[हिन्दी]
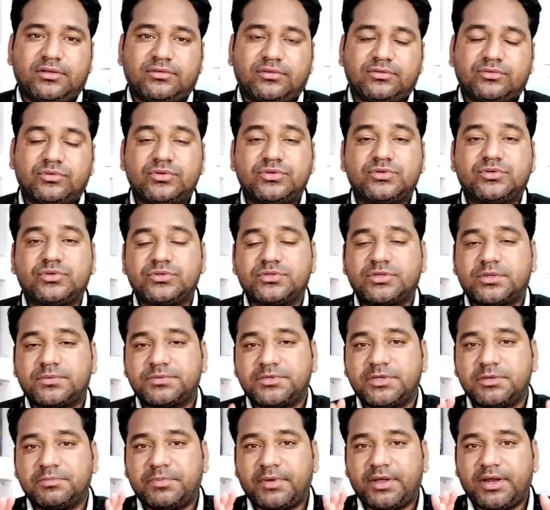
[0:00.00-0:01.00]
तो दोस्तों
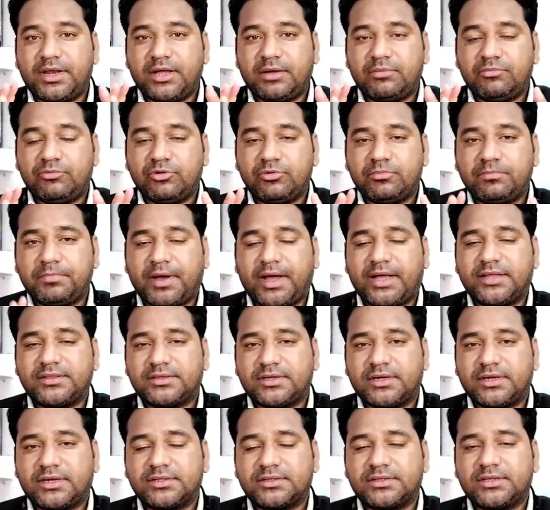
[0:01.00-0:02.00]
सबसे पहले हम लोग
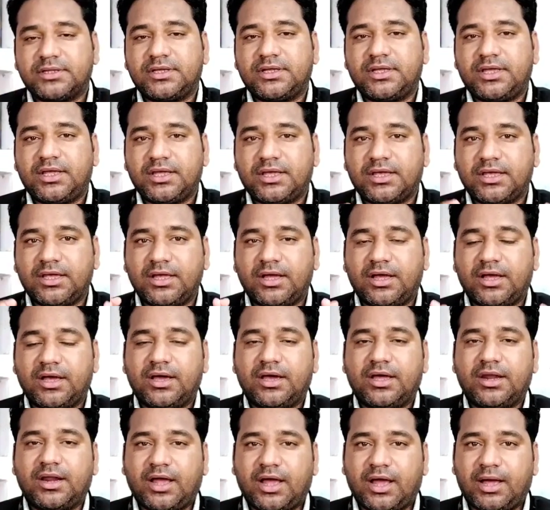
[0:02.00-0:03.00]
बात करते हैं कि
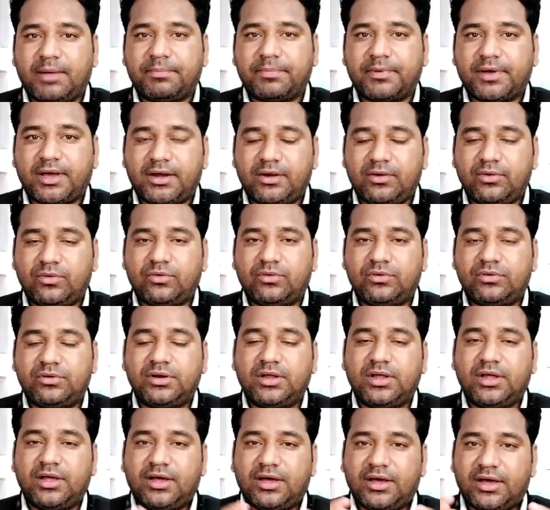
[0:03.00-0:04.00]
अगर आपका
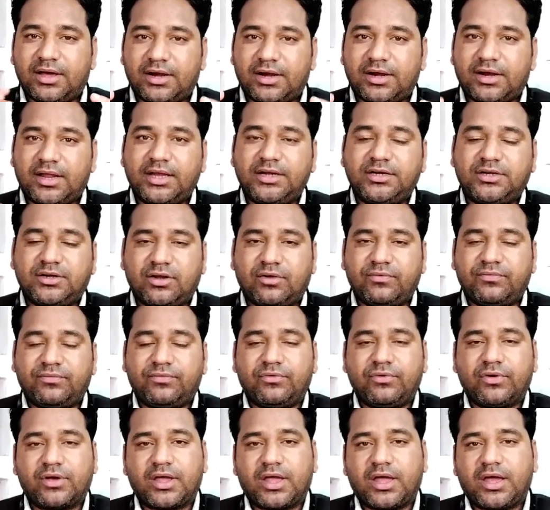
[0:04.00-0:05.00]
लोन राइट
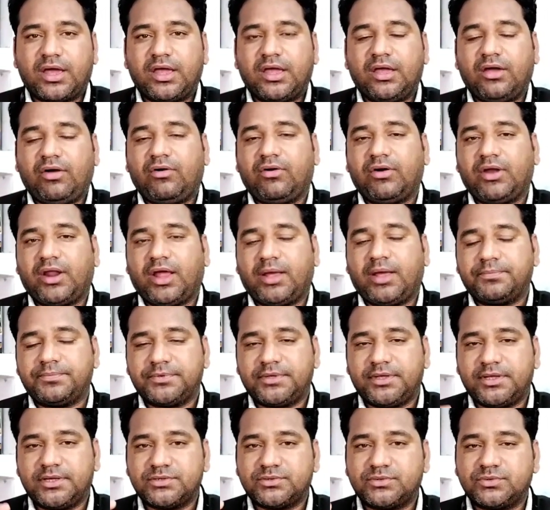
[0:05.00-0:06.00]
ऑफ हो गया है और आप
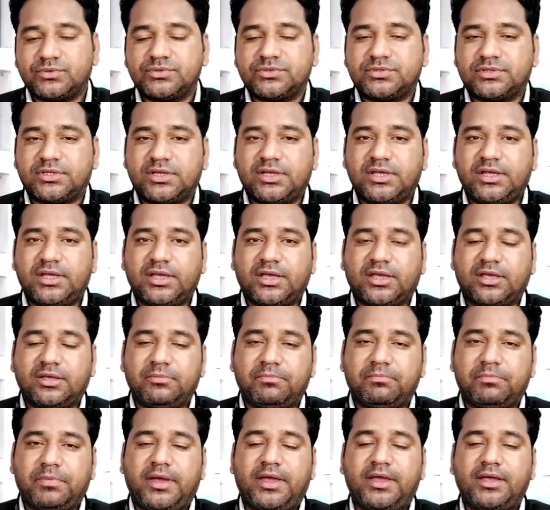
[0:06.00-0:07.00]
ये सोचते हैं
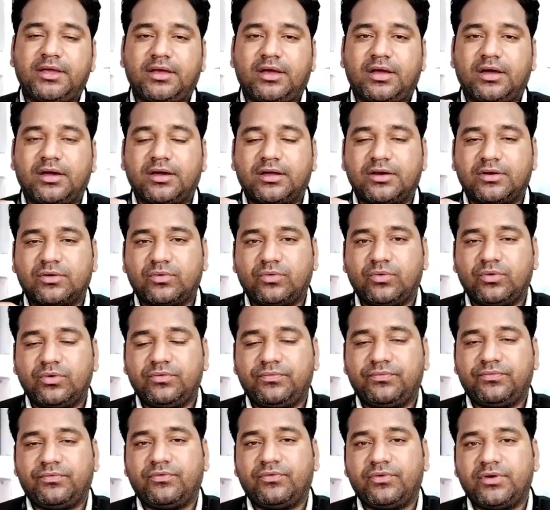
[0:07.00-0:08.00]
कि बैंक अगर
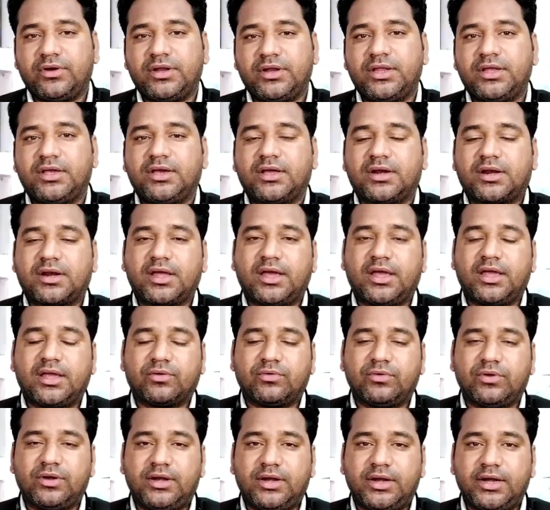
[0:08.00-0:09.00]
कोई फ़ोन नहीं कर रहा
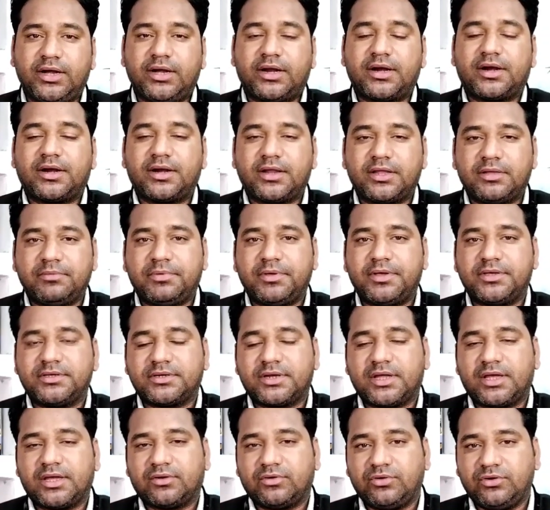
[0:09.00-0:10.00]
है कोई लेटर नहीं भेज
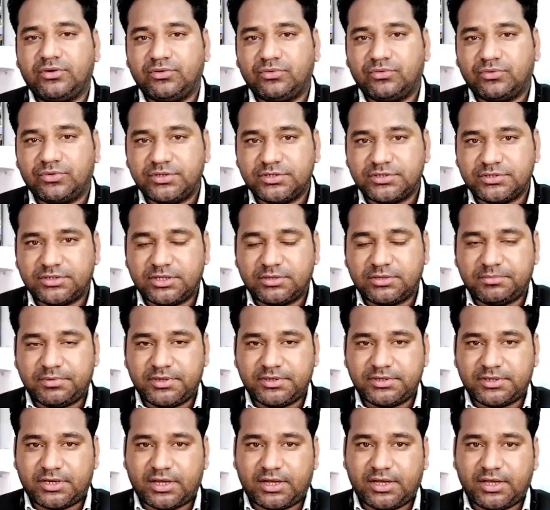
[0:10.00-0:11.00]
रहा है कोई नोटिस नहीं
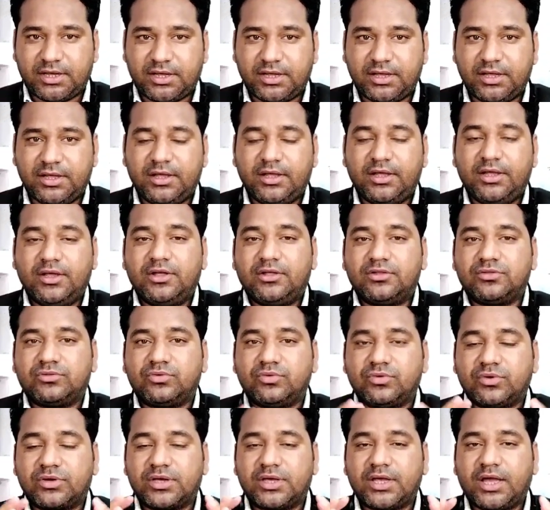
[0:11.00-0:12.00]
भेज रहा है
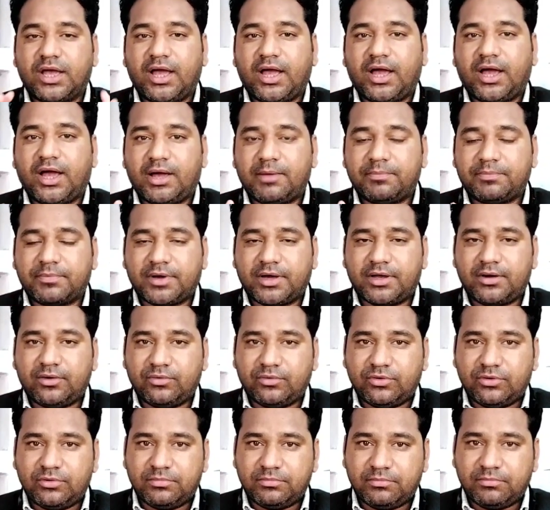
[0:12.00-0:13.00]
तो क्या आपका
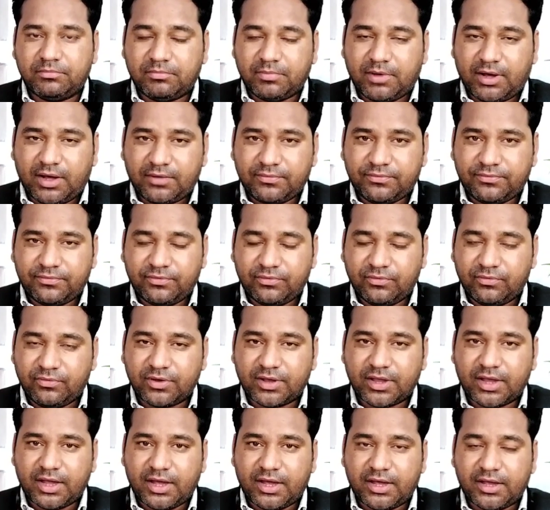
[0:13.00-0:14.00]
लोन माफ़
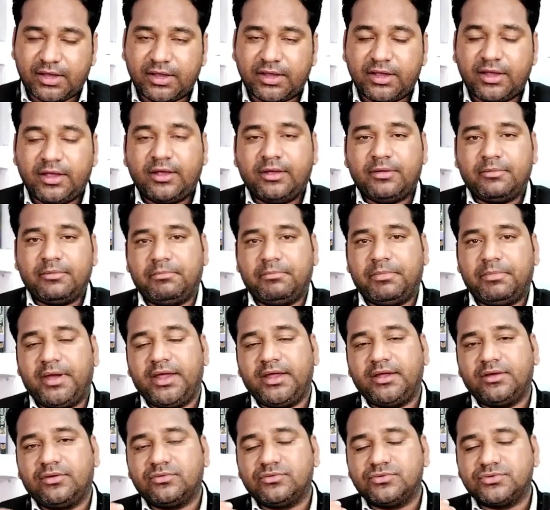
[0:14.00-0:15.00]
हो गया है
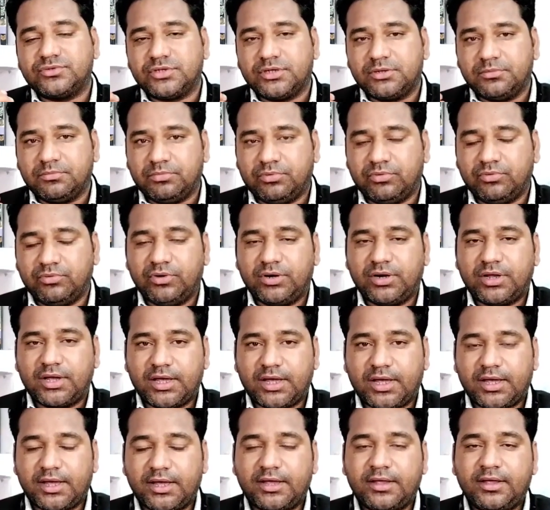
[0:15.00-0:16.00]
बैंक उसे भूल
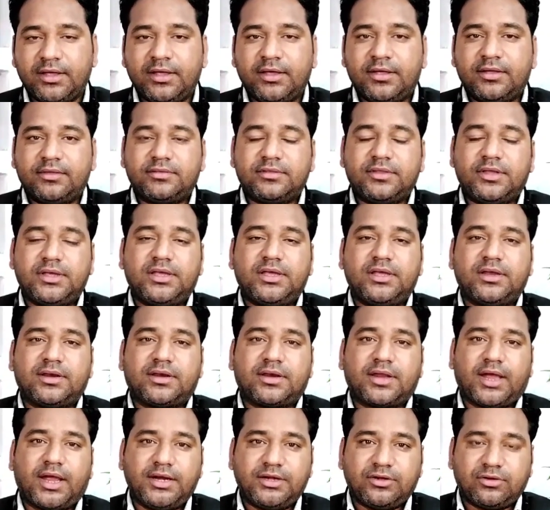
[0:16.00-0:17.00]
गया है देखिए
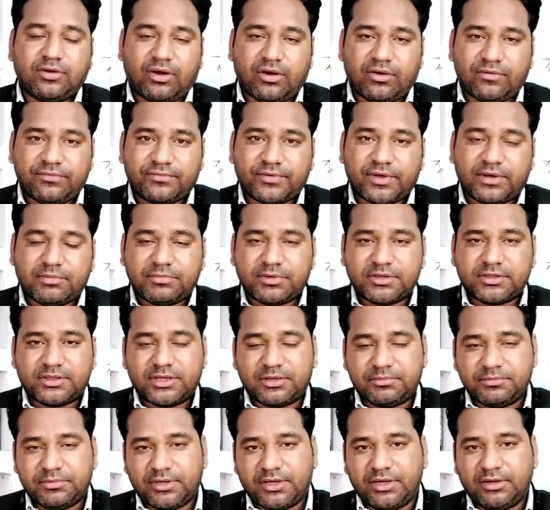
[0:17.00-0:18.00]
राइट ऑफ का
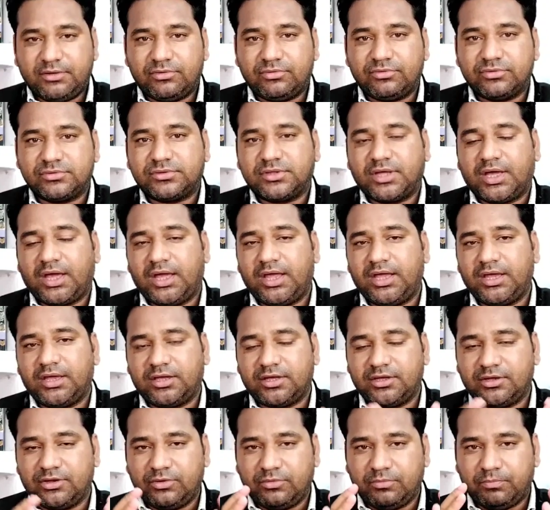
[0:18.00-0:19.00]
मतलब ये होता है
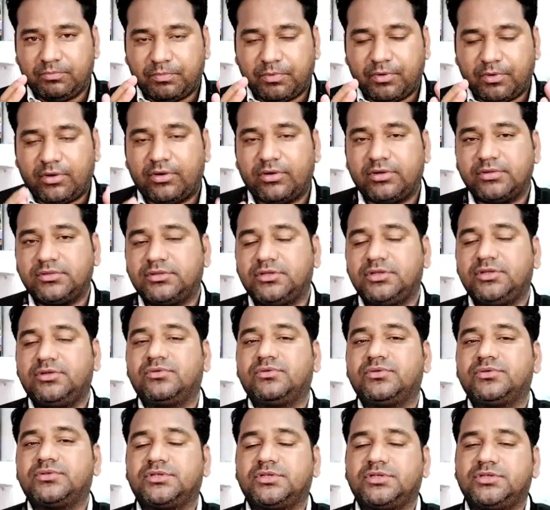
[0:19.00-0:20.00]
कि बहुत
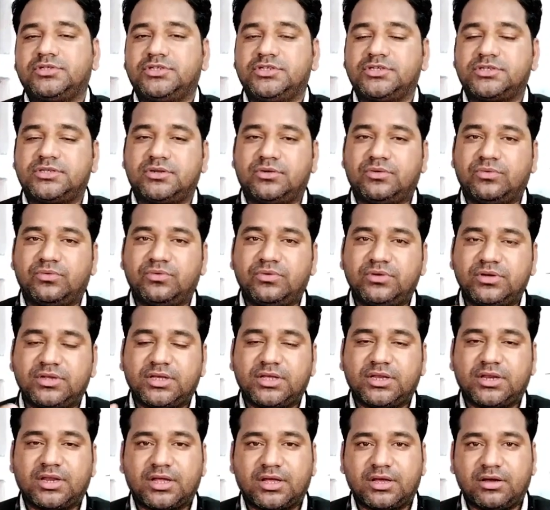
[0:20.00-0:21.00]
दिनों से जिस लोन
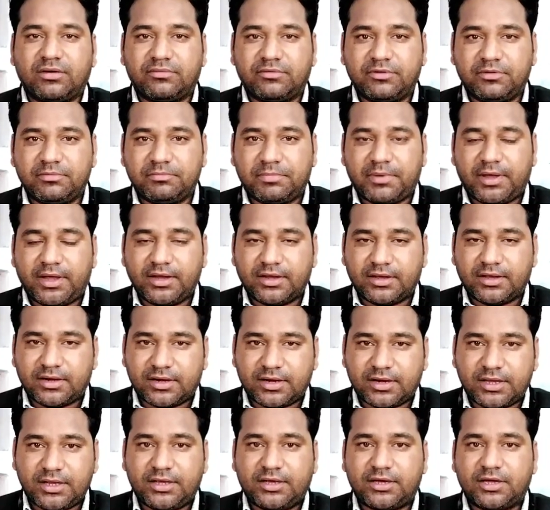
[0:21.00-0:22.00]
की रिकवरी बैंक
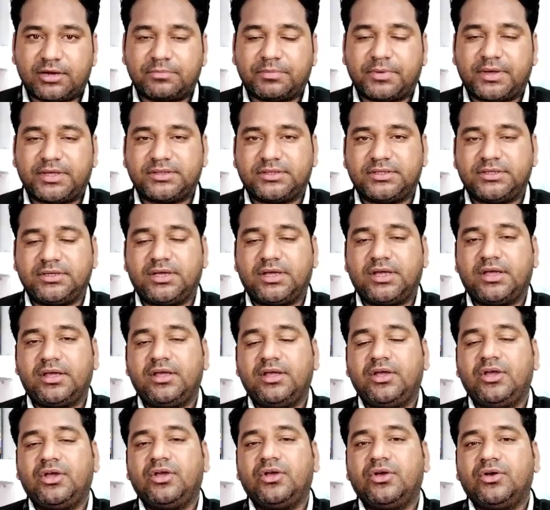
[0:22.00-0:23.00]
नहीं कर पाती
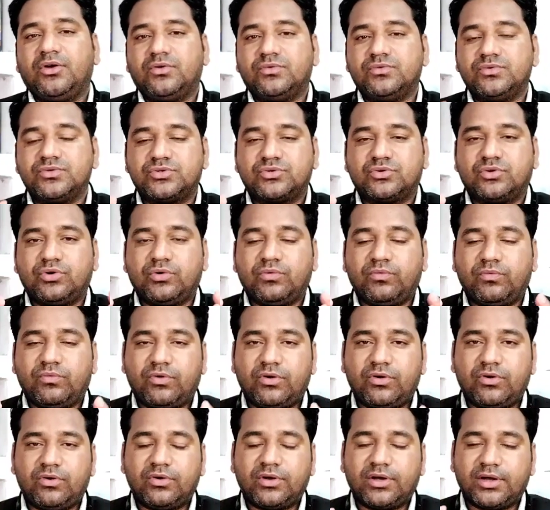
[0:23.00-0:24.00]
है उसको
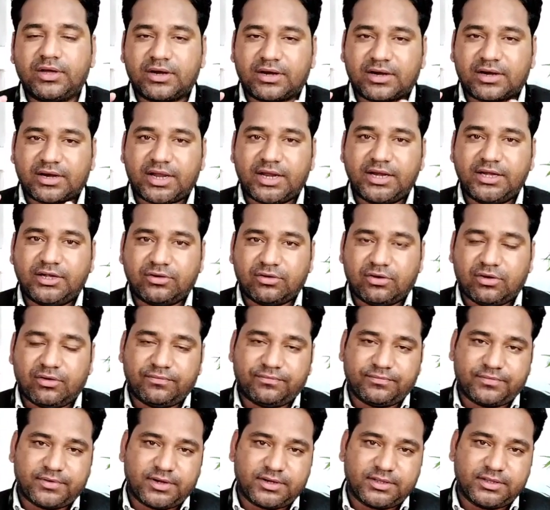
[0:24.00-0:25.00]
वो लोग राइट
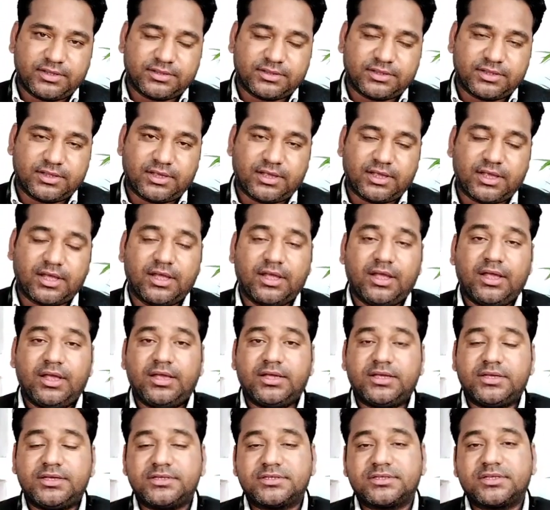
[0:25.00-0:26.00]
ऑफ कर देते हैं
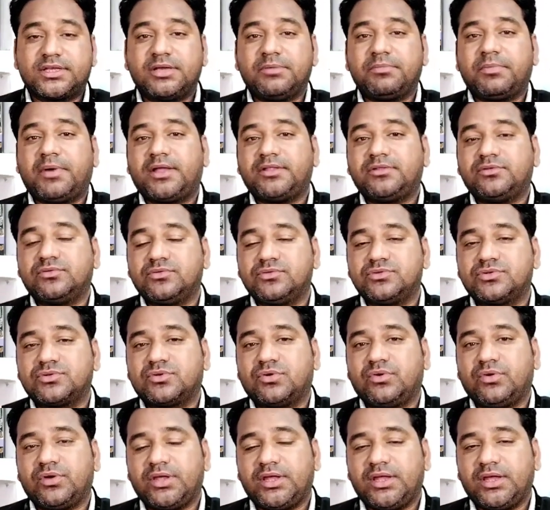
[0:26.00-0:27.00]
इसके बाद
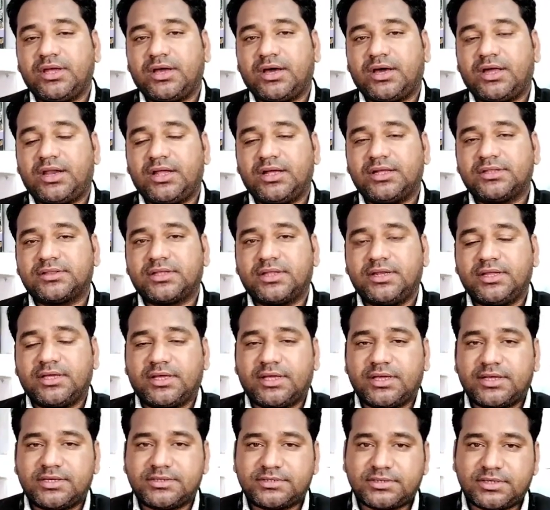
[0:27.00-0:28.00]
उसको एक अलग
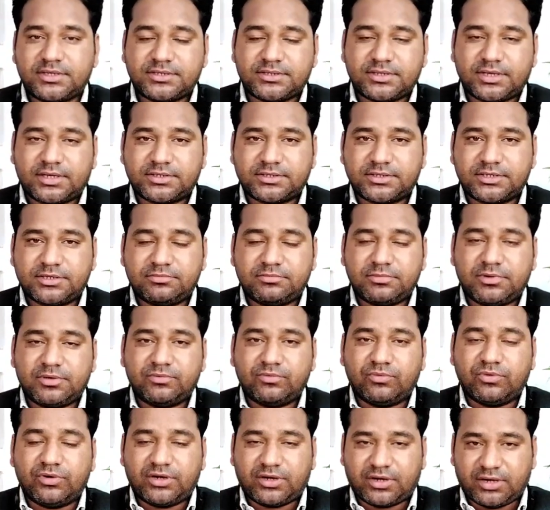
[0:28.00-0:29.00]
तरीके से सेक्शन में
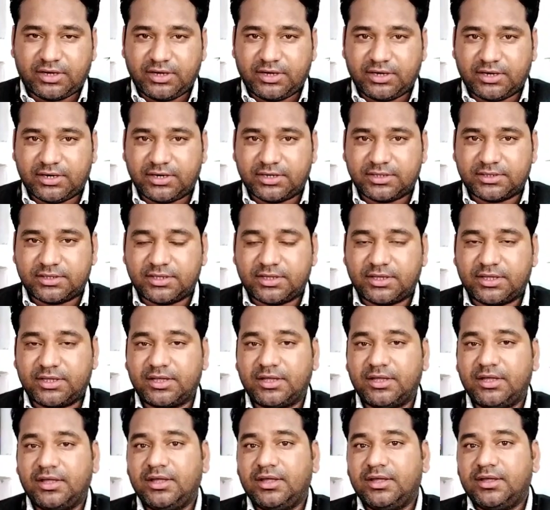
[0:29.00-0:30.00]
वो ट्रीट करते
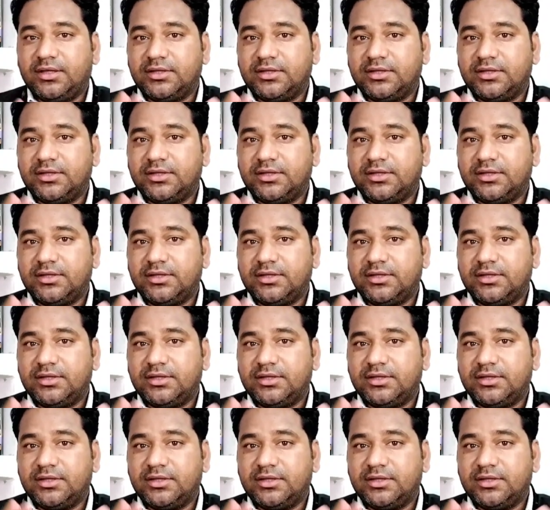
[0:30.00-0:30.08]
हैं